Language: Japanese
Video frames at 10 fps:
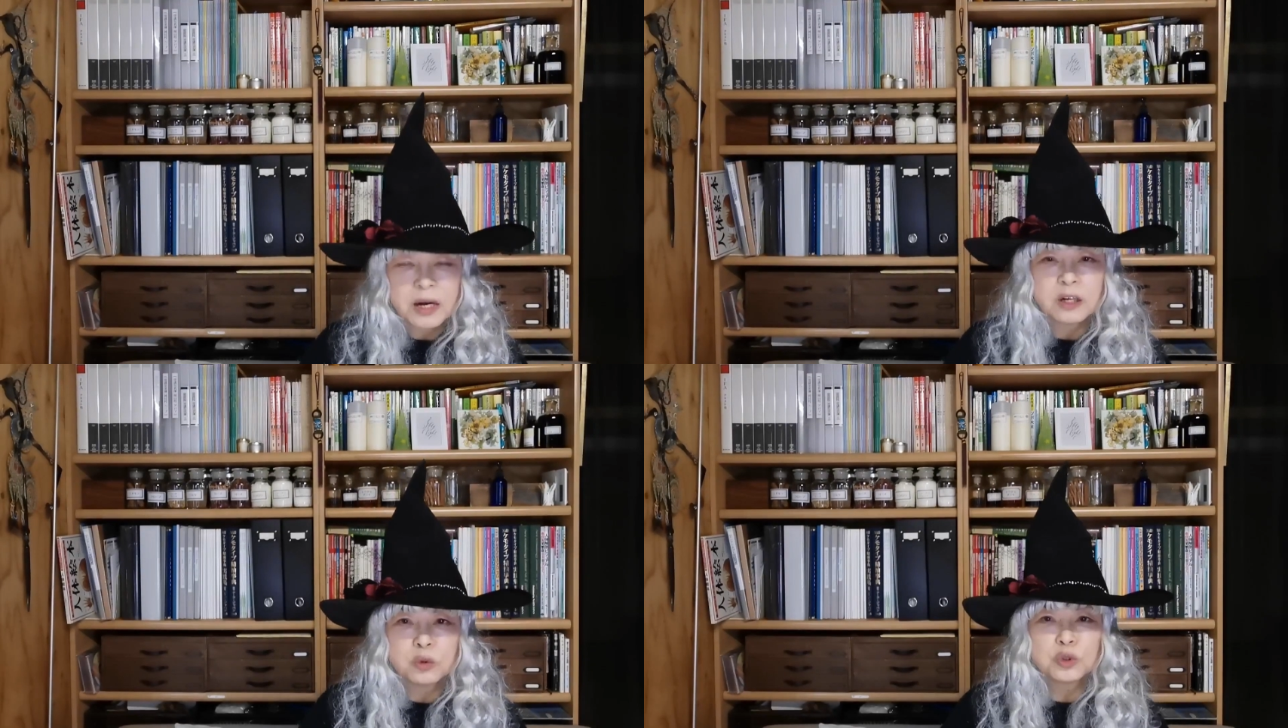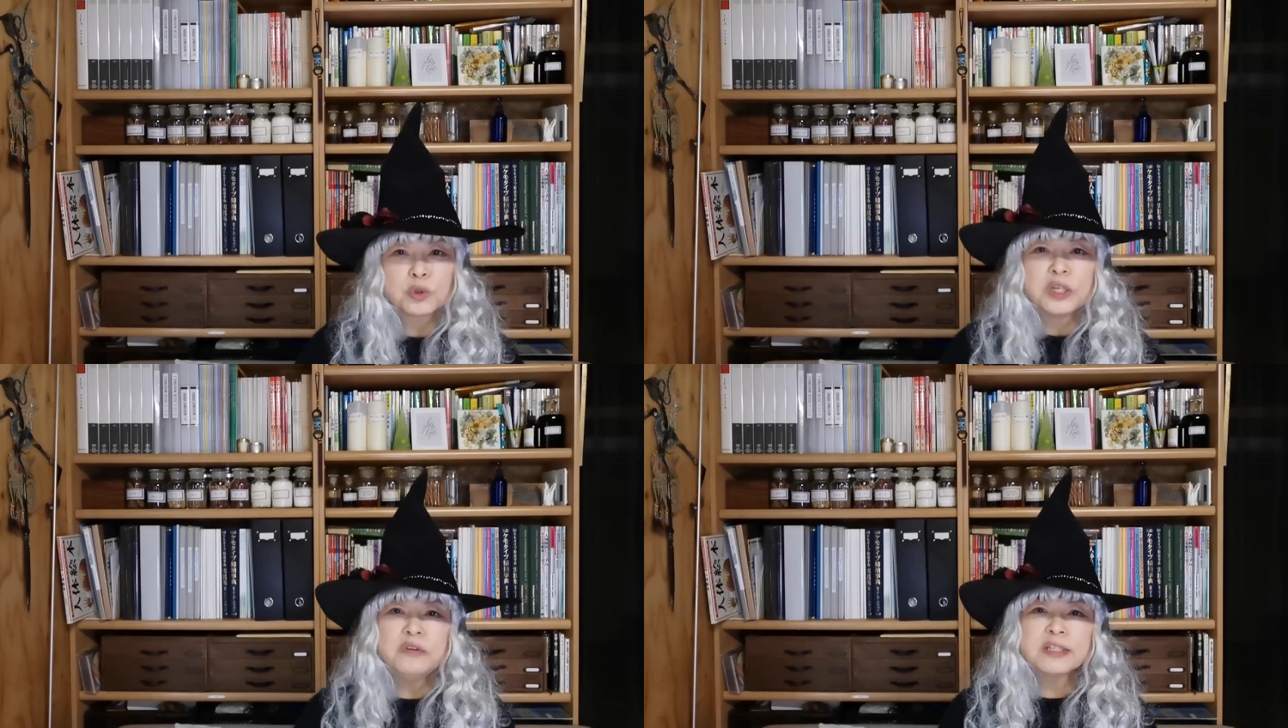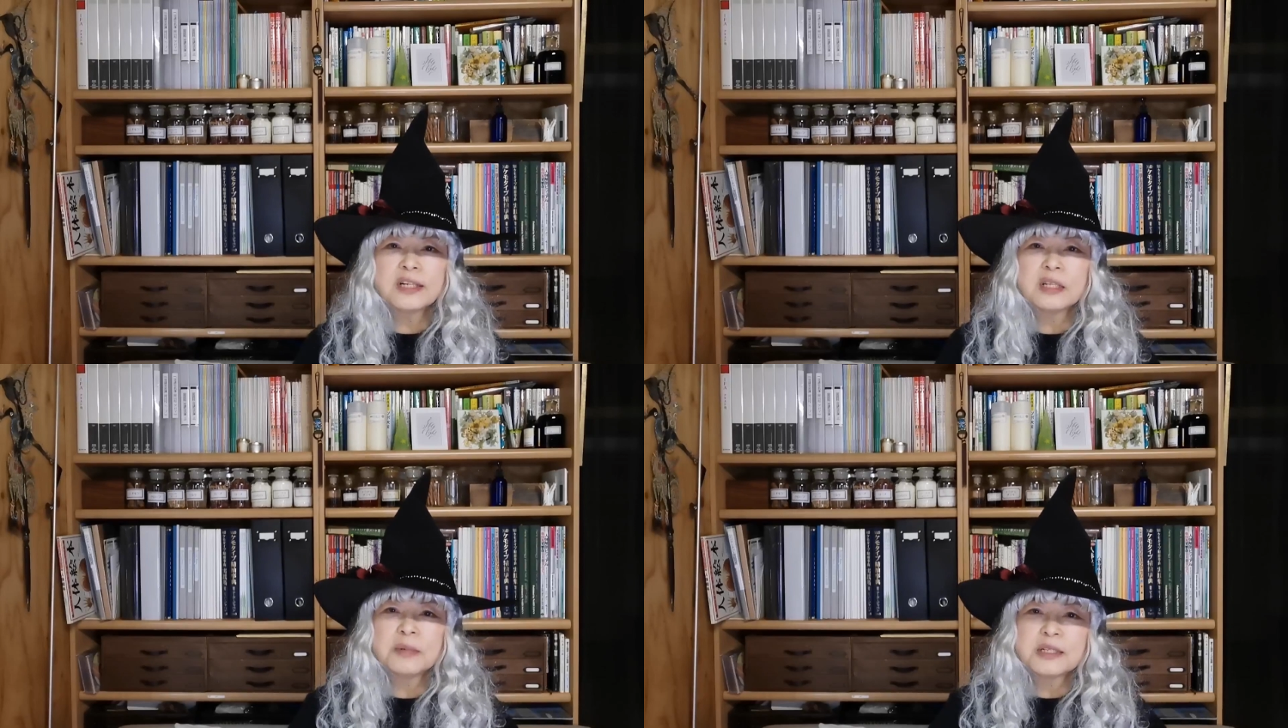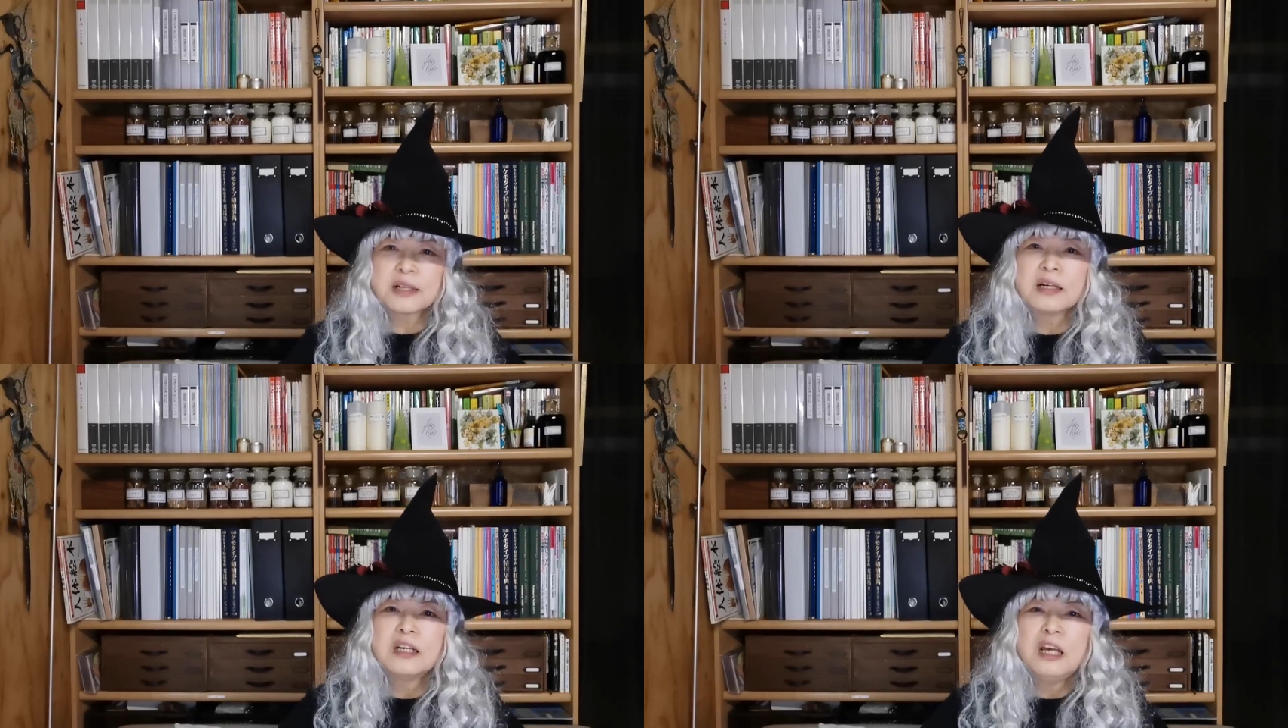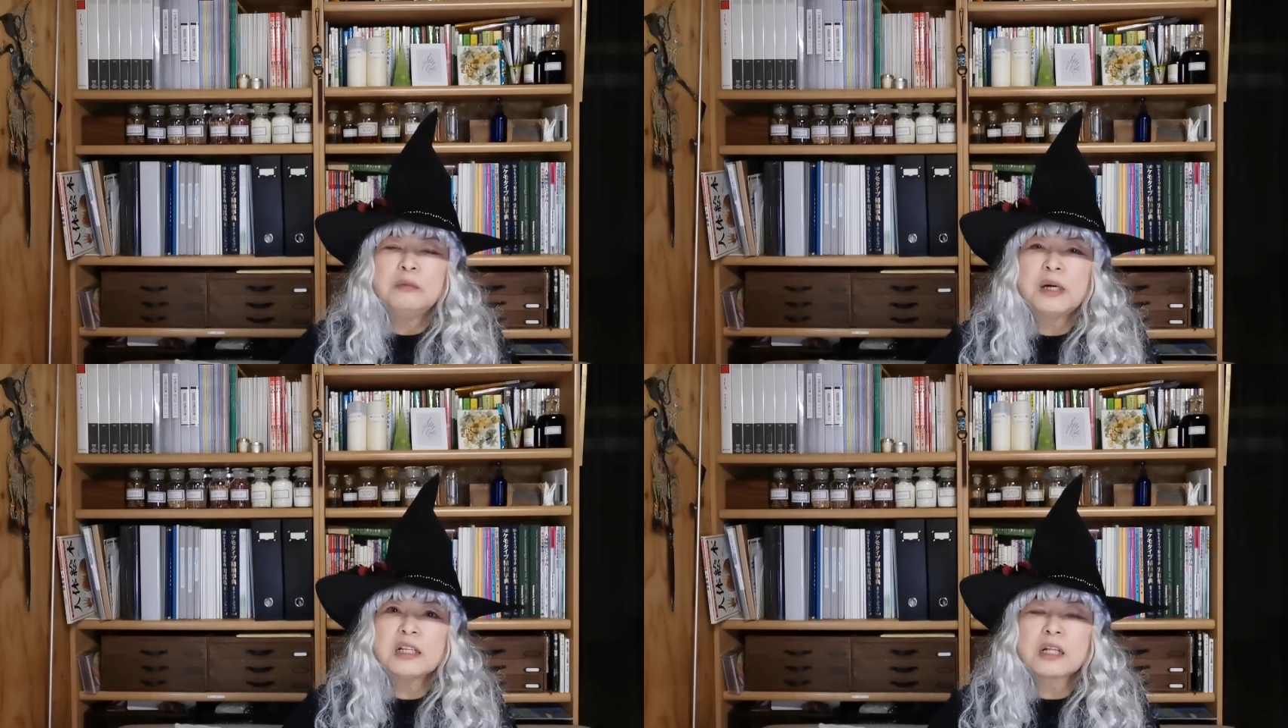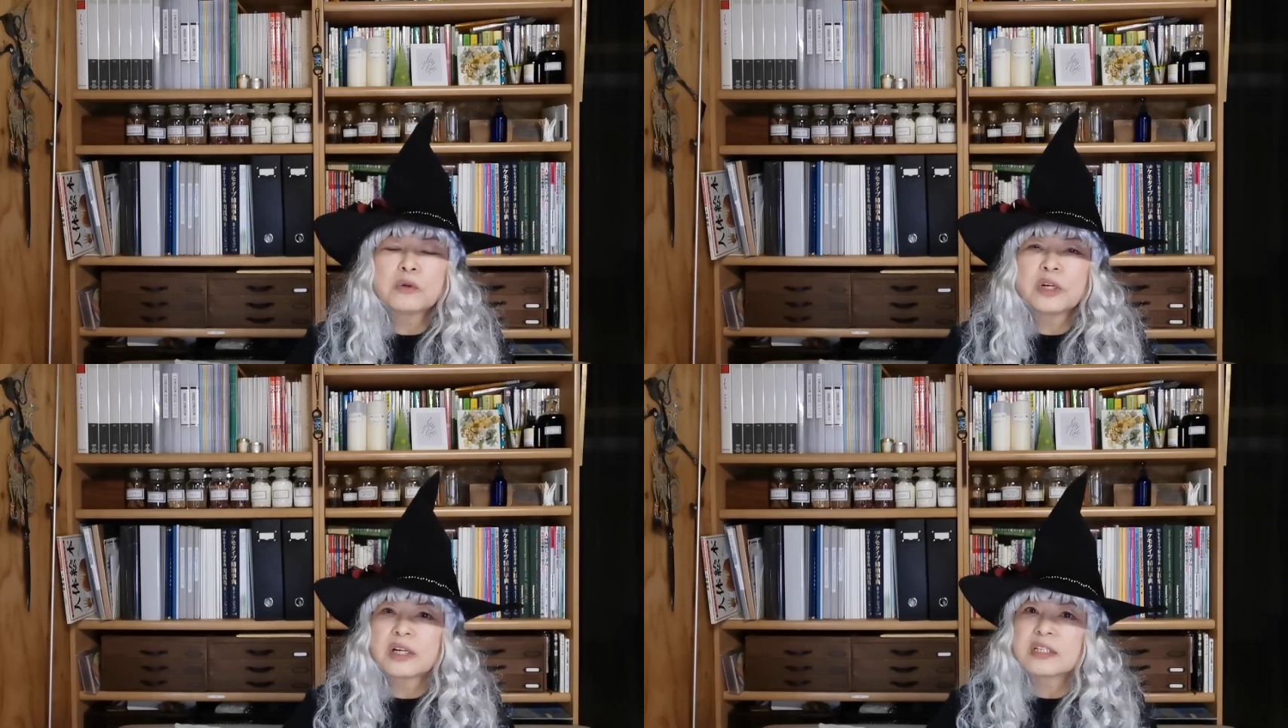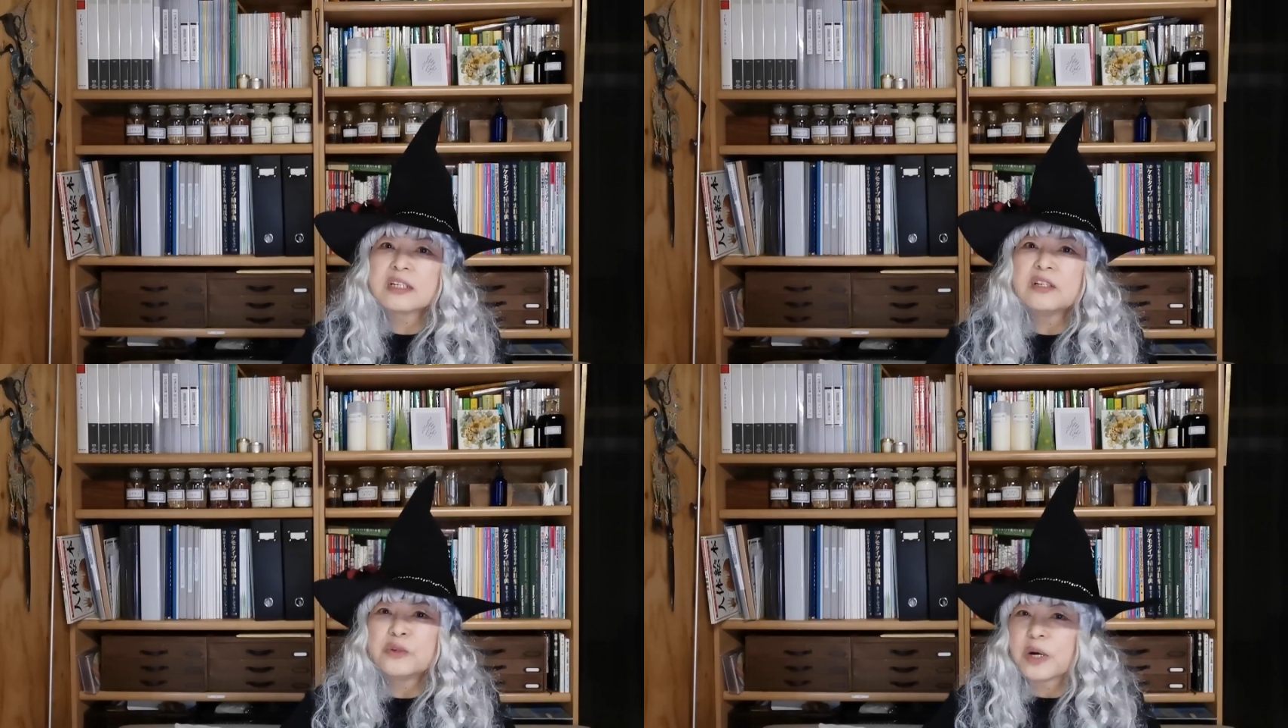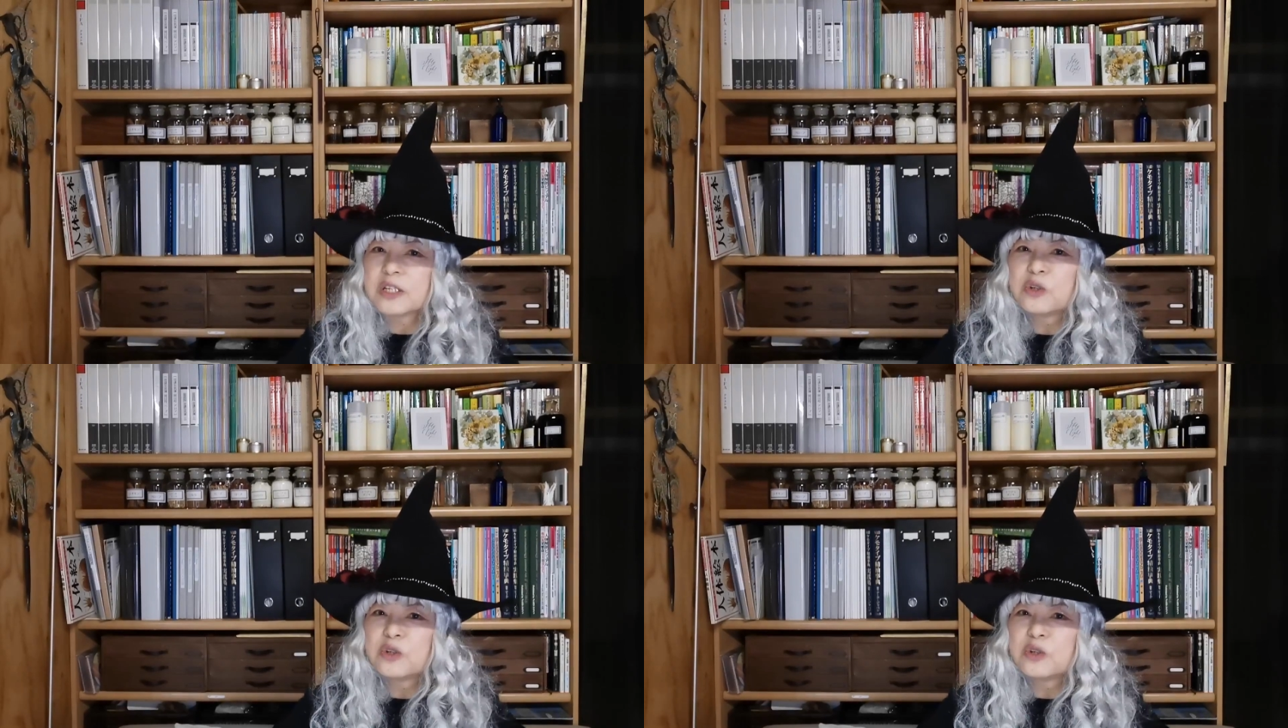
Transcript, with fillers: あのちょっと言い忘れてました生まれた時から38